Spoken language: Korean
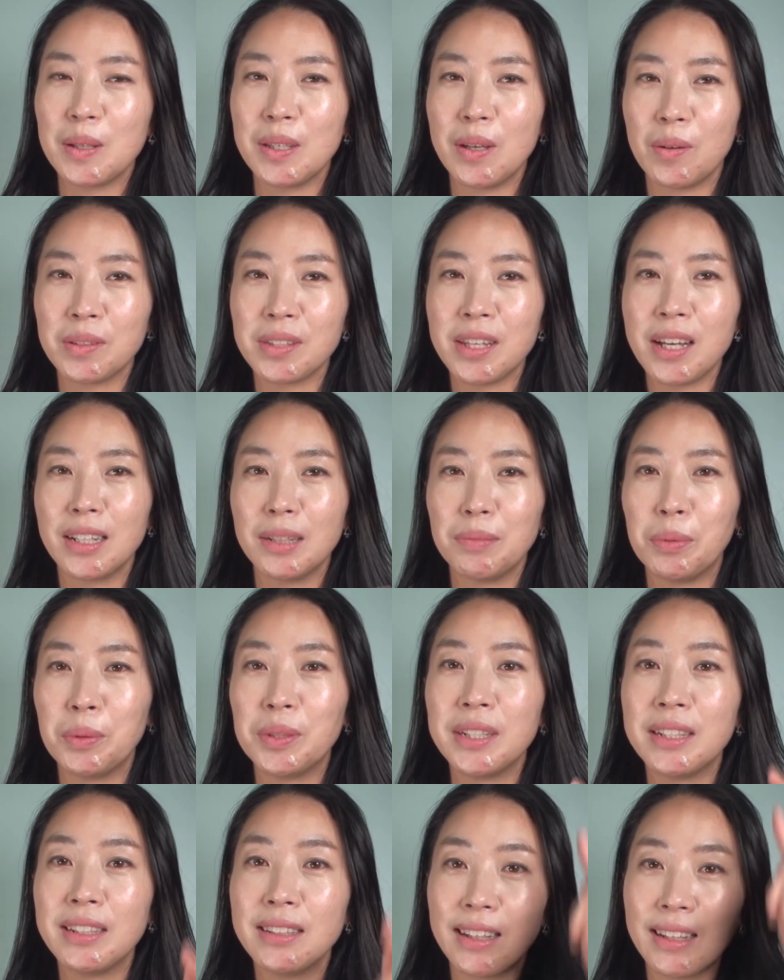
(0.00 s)
영상을
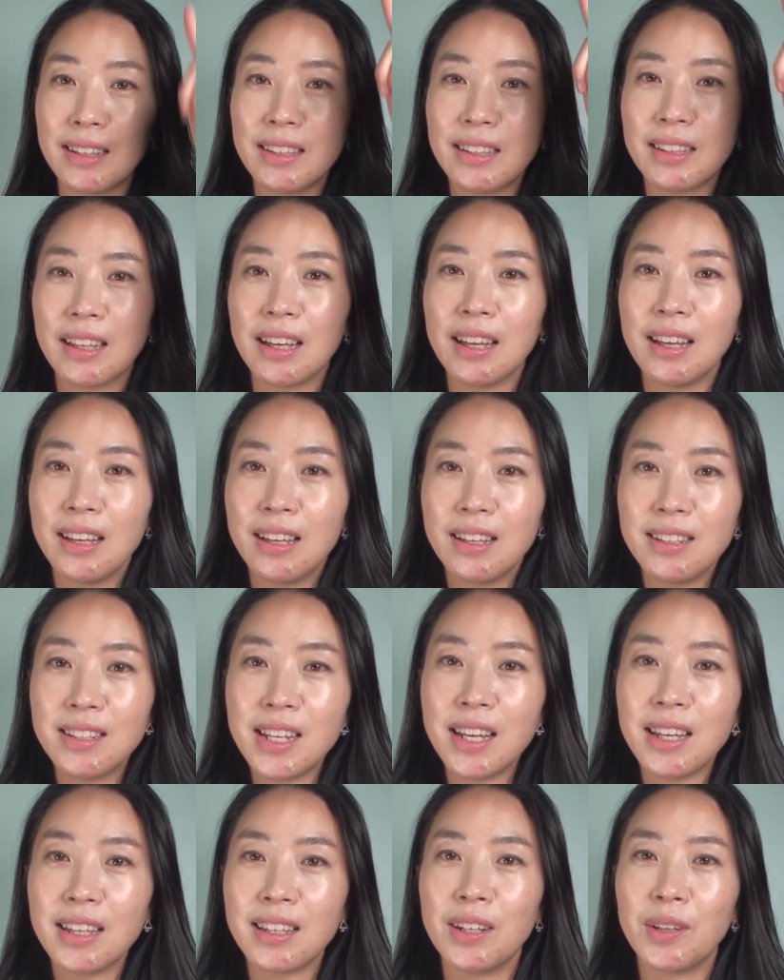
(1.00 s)
보실 때는
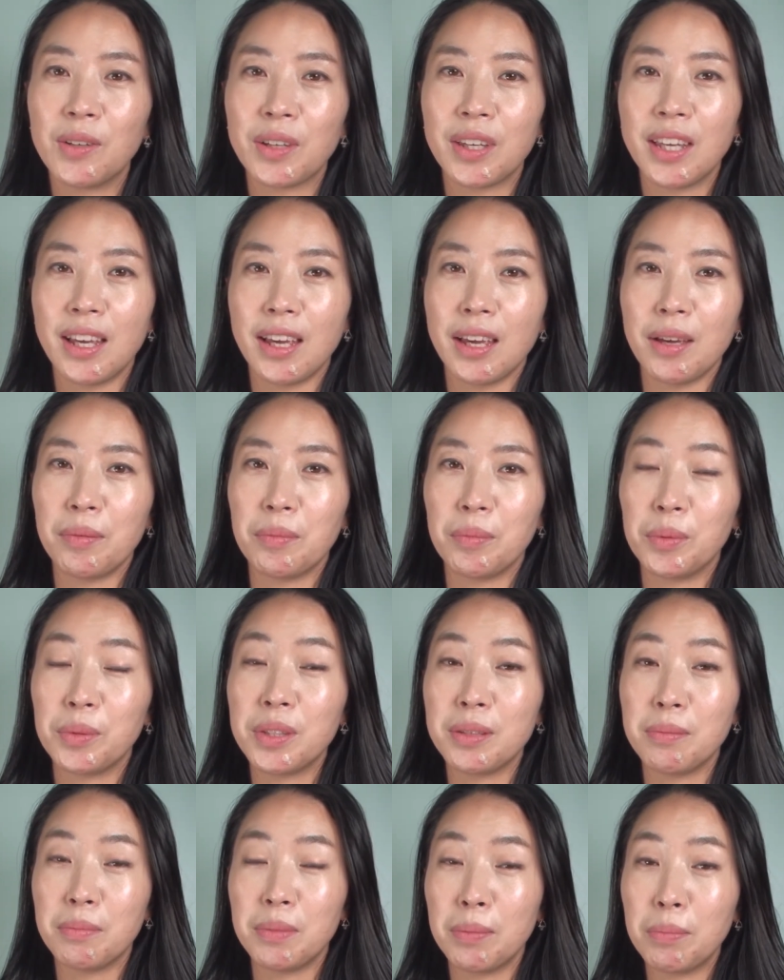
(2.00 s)
책 이렇게
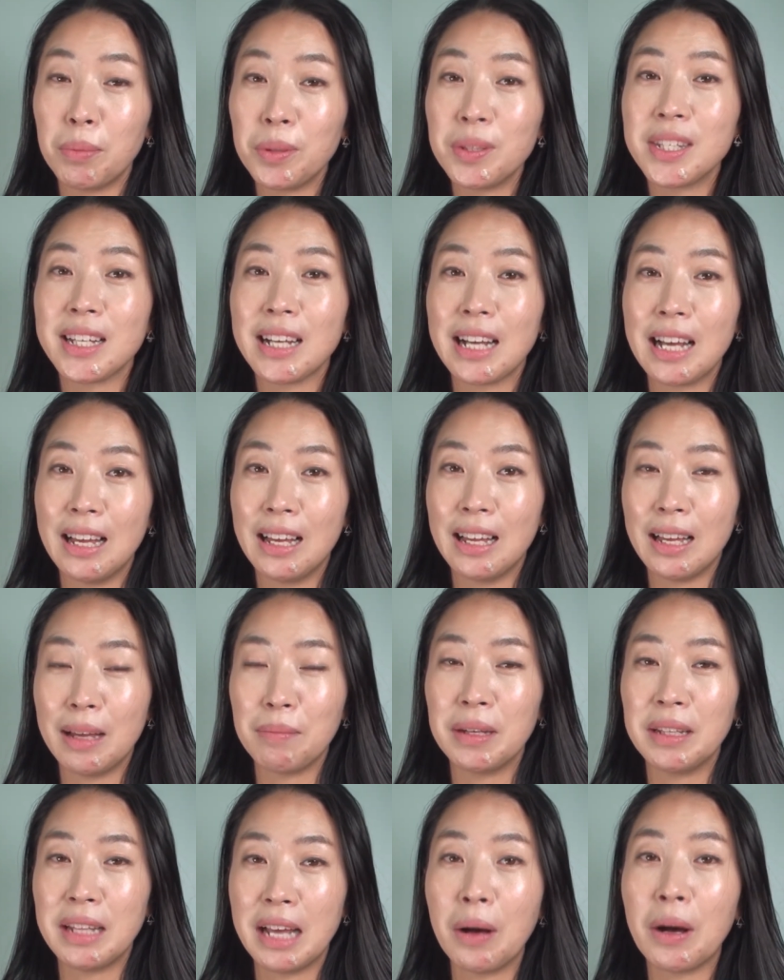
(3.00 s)
모습이 표지가
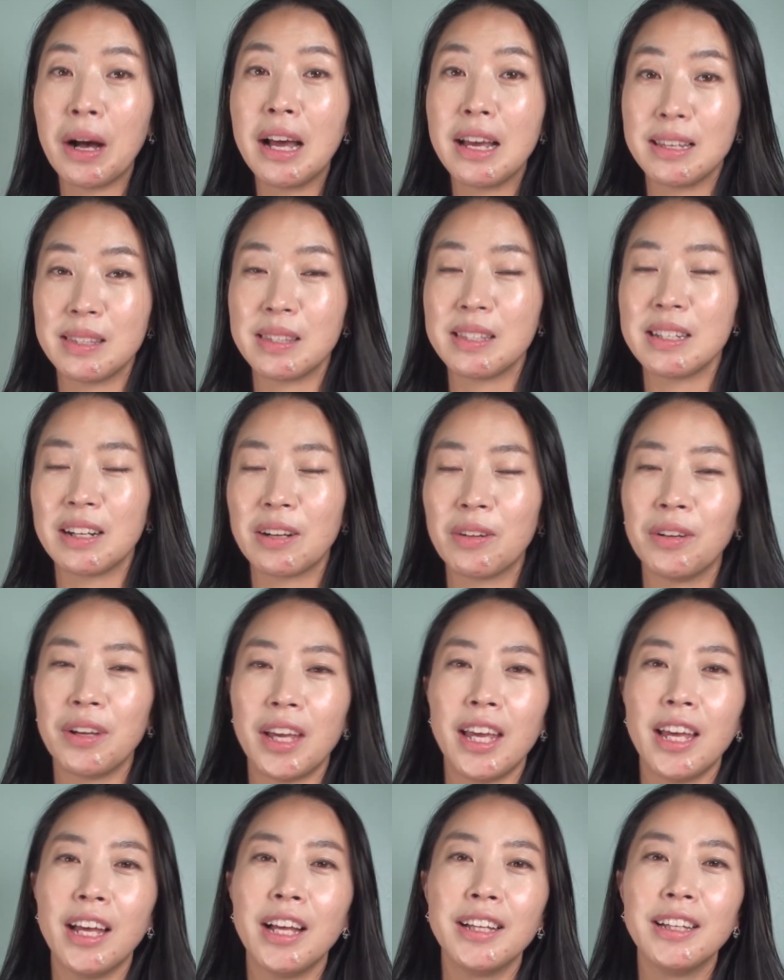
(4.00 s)
아마 나가 있을
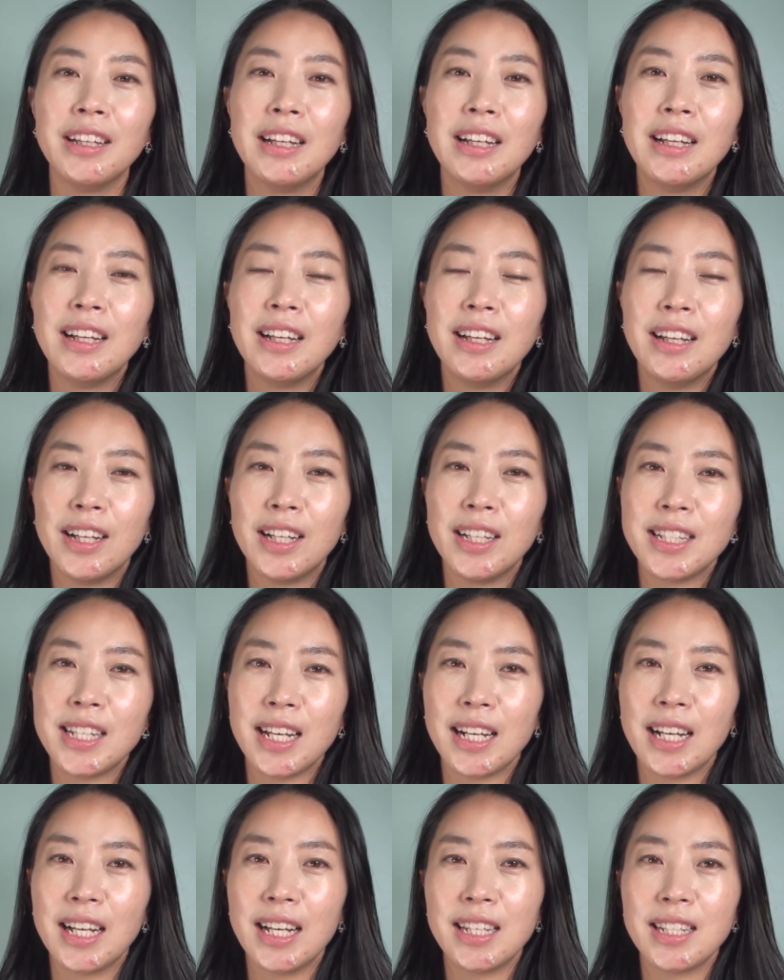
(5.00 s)
거예요. 어,
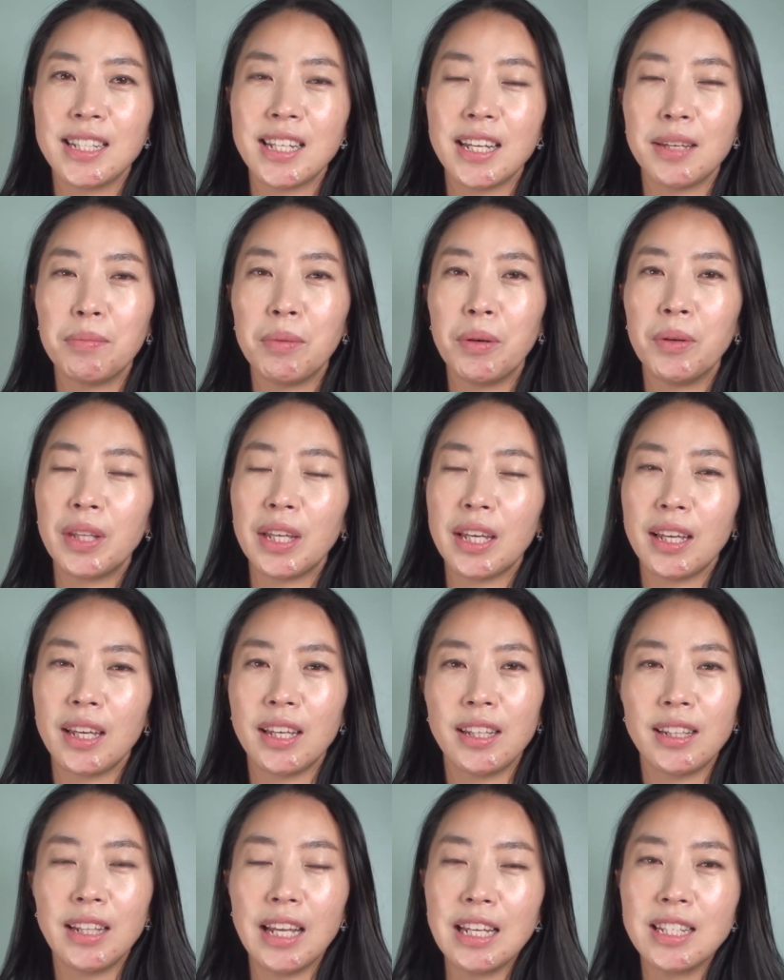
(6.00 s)
제가 이제
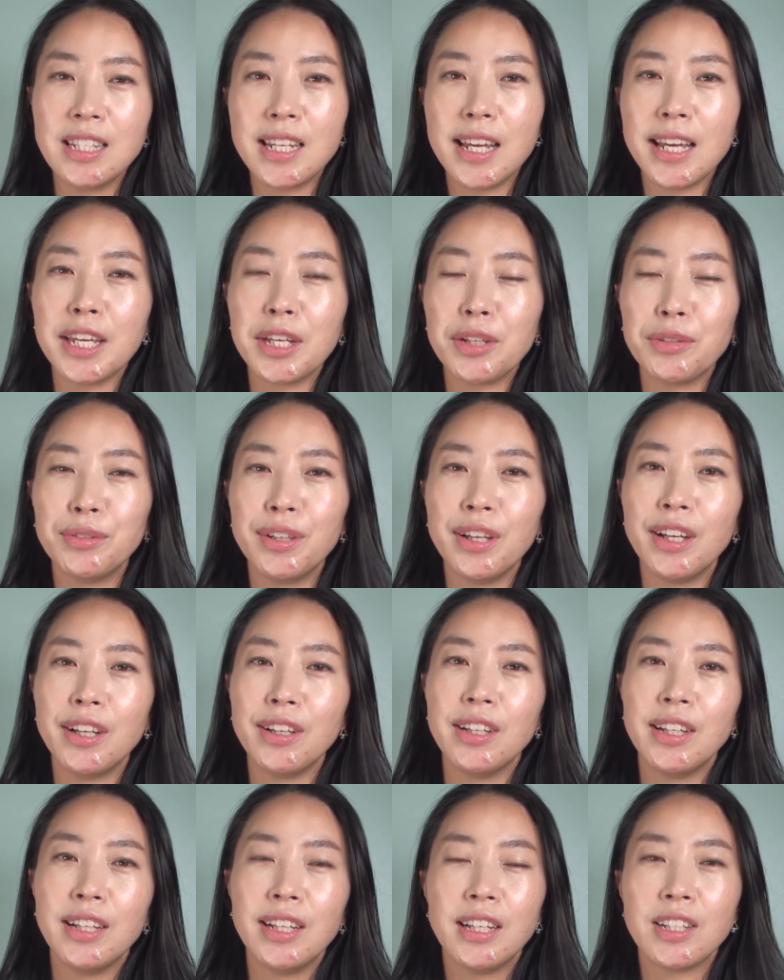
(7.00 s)
이번에 낸 책이고요.
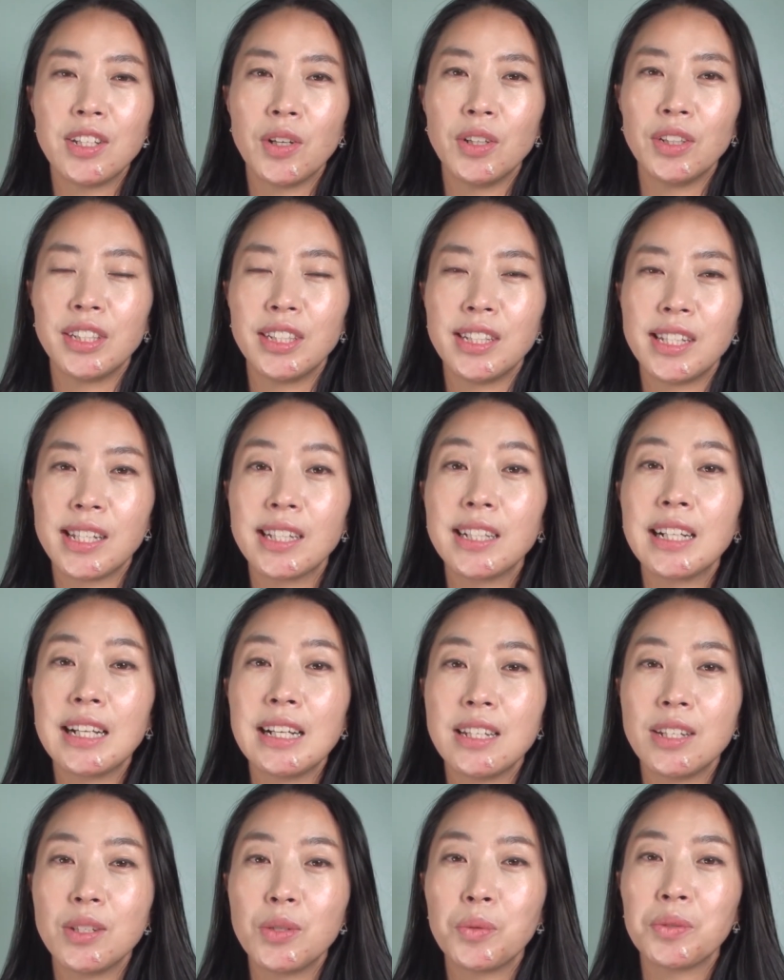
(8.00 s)
저는
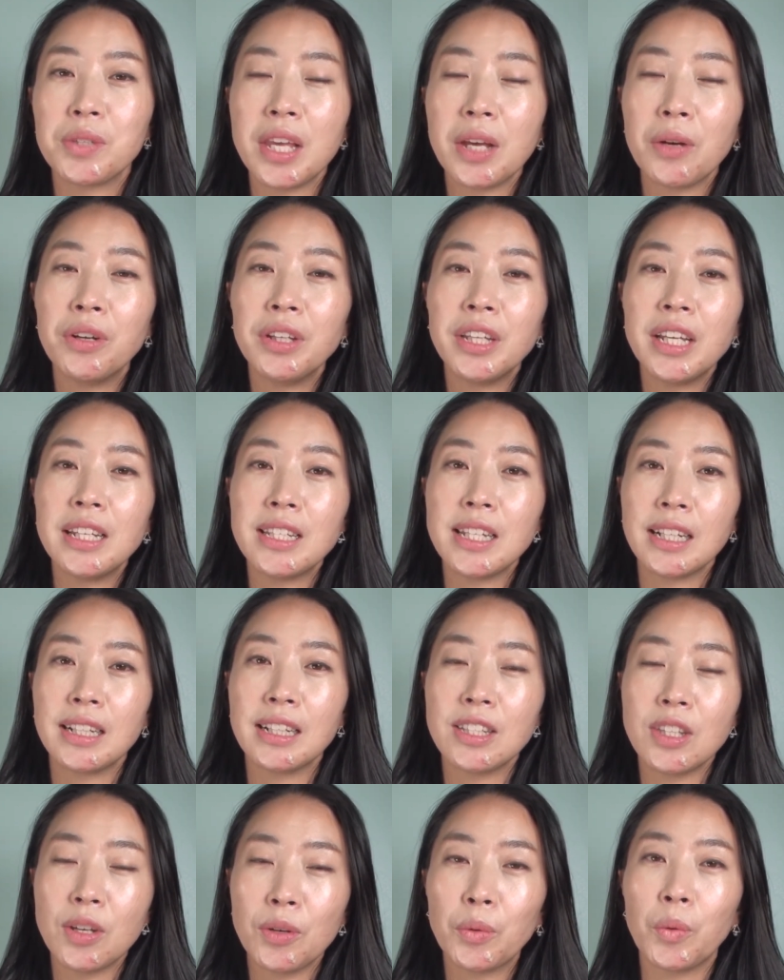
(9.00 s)
지금까지는 총세 권의
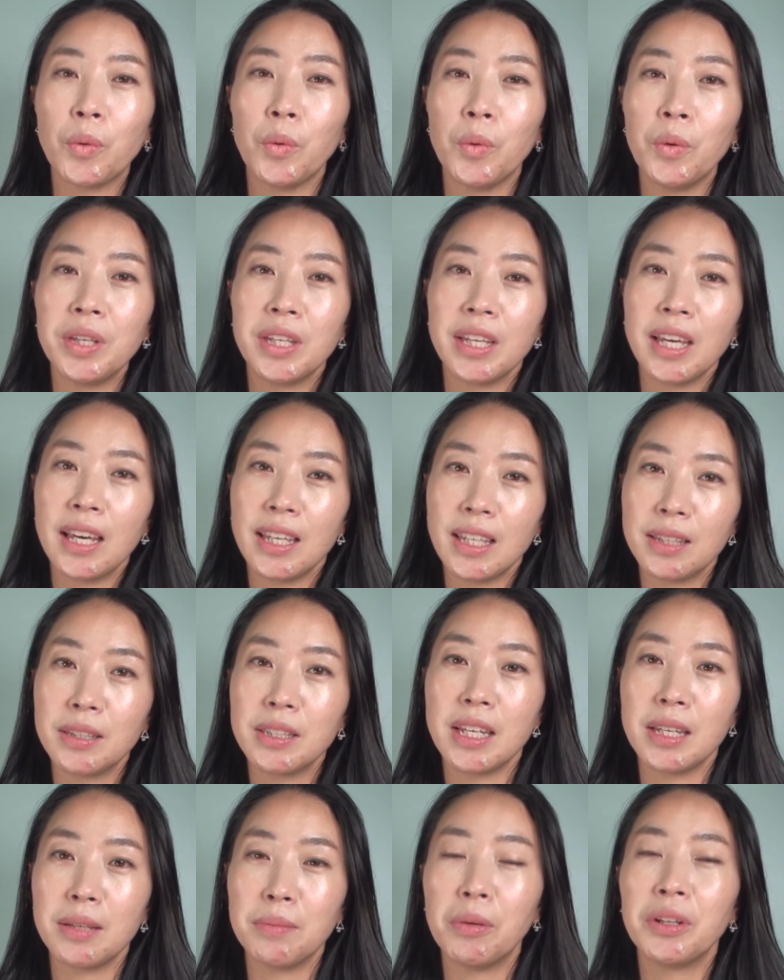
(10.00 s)
책을 썼고 이게
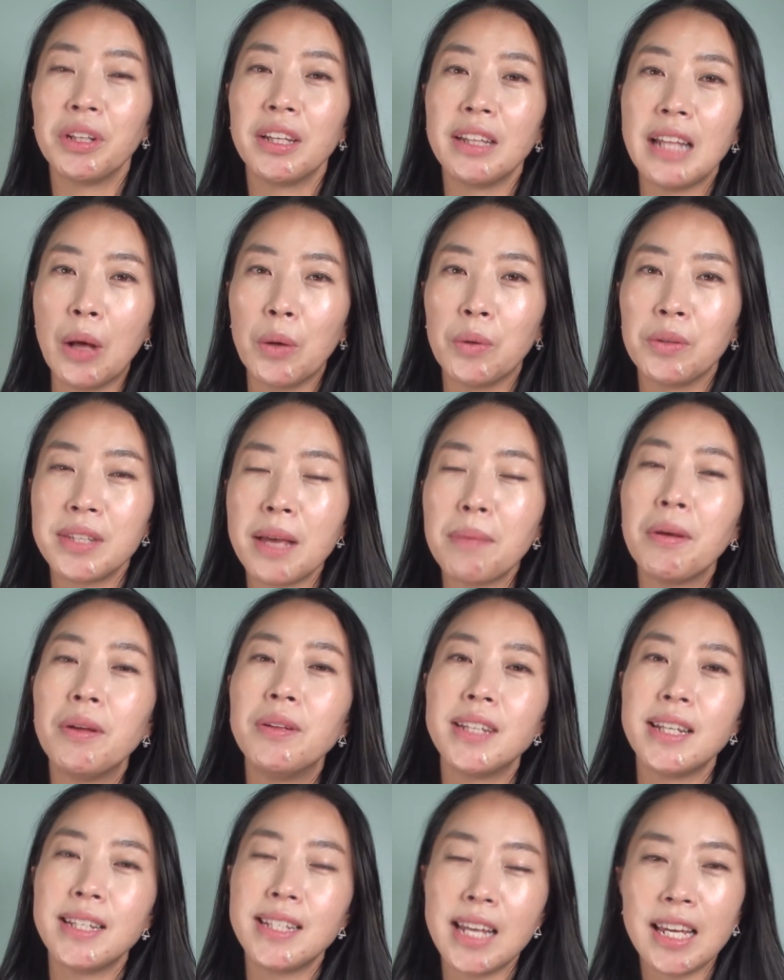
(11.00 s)
이제 이번에 나온 세
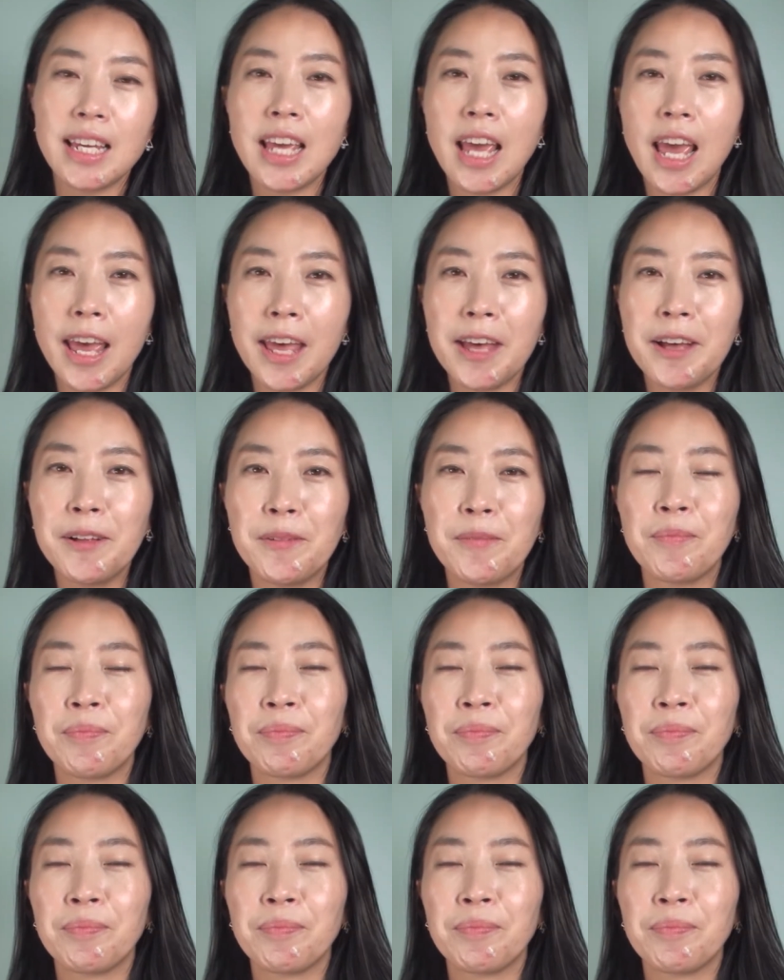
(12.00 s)
번째 책이에요.